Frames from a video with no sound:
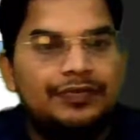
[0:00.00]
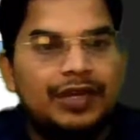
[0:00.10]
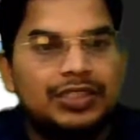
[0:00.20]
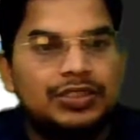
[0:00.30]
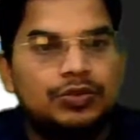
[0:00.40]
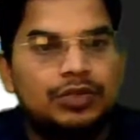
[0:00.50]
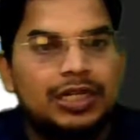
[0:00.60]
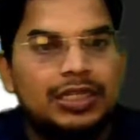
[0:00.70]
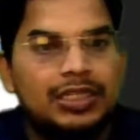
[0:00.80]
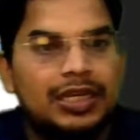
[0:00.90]
फर्स्ट को
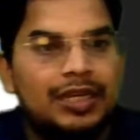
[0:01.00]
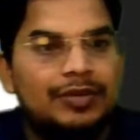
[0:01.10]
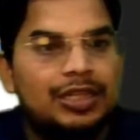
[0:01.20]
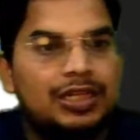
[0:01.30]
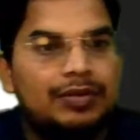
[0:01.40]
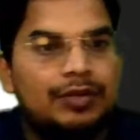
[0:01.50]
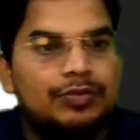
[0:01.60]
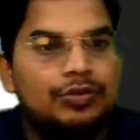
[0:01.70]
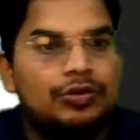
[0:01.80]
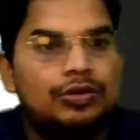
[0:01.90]
कर दिया गया मतलब
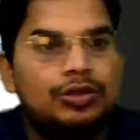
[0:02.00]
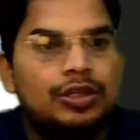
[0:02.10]
हमको